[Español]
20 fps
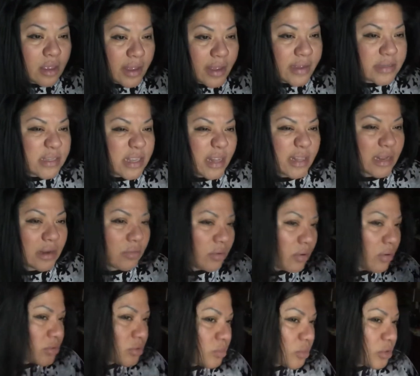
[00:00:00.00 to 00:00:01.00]
Este, andan
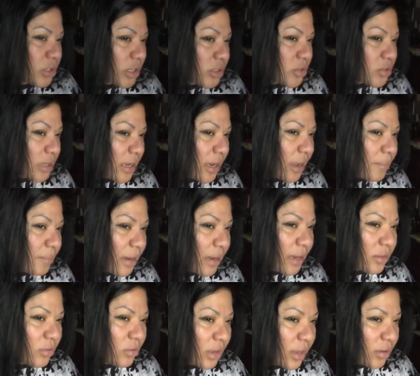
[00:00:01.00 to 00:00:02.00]
unos muchachos ahí
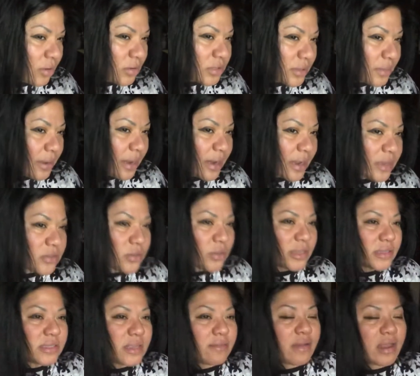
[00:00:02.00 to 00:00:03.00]
caminando que no se miran que son
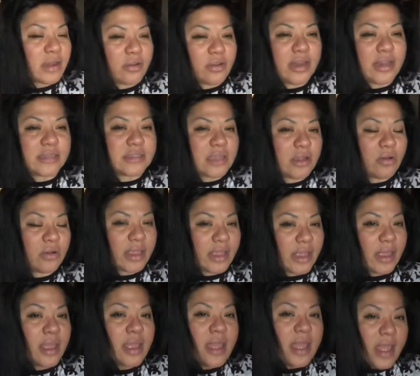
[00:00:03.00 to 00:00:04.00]
de este barrio y les digo
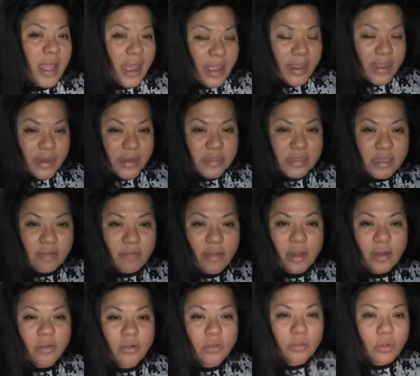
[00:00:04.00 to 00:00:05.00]
que aquí en este
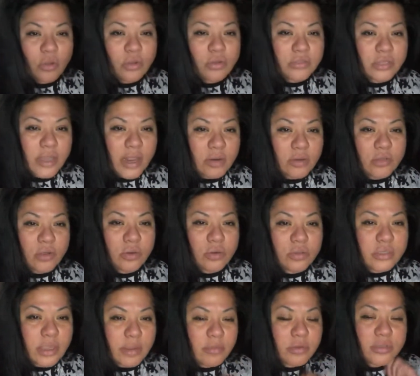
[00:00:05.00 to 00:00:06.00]
barrio todos ya nos
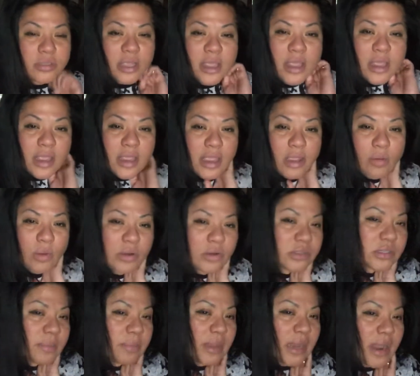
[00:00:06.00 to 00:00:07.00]
conocemos, que
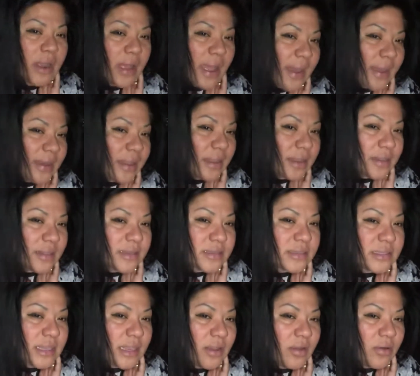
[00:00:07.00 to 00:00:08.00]
cuando se mira a alguien
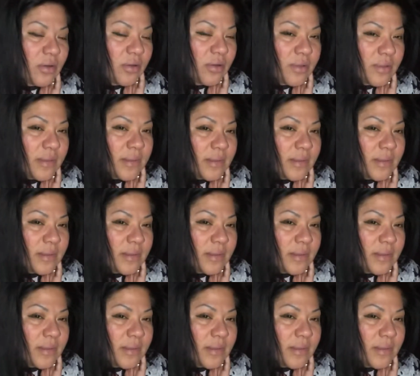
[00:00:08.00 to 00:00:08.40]
distingo,